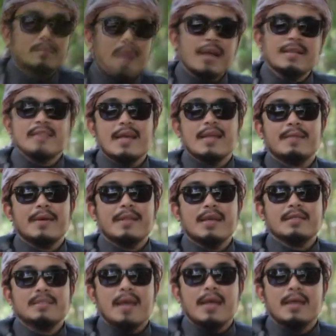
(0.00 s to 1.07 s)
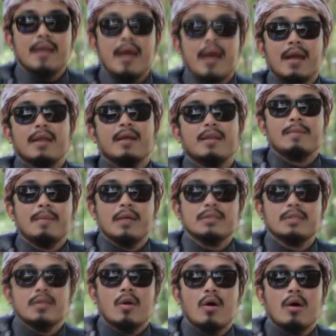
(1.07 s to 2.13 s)
ตั้งใจหรือไม่ตั้งใจเนื้อหาเรื่องนี้มัน
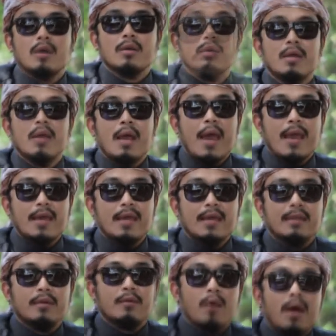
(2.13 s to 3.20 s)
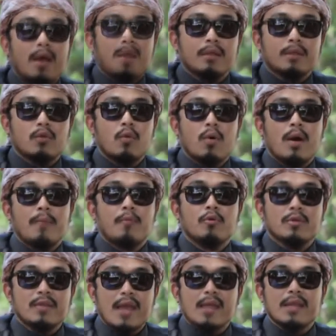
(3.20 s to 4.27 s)
ก็สะท้อนให้เห็นว่าตัว
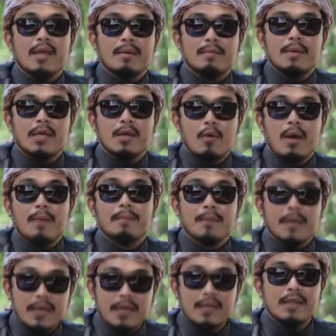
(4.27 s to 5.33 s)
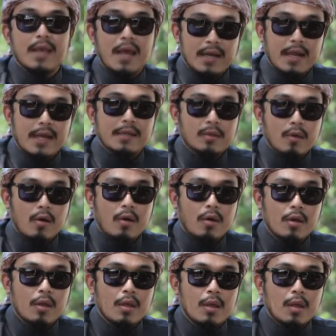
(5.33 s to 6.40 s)
ผู้แต่งเนี่ยมีความคิดอย่างไรต่อ
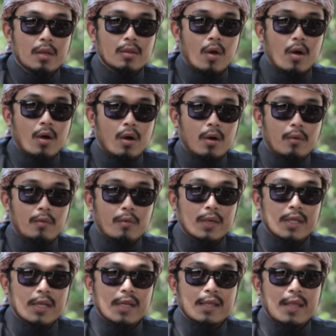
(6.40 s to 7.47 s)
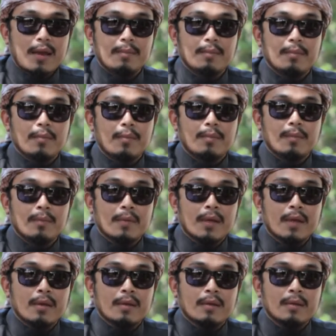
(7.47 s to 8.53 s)
ต่อวัฒนธรรม
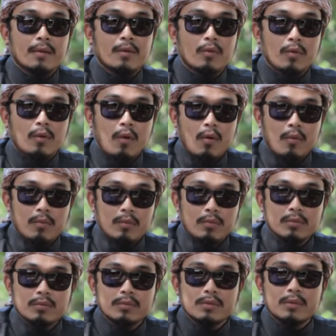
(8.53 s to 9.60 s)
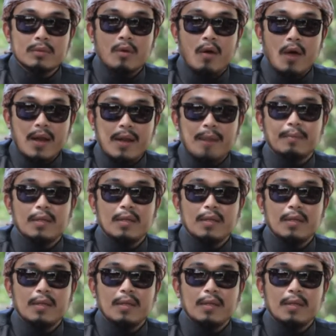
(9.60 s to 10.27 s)
ของของอาหรับ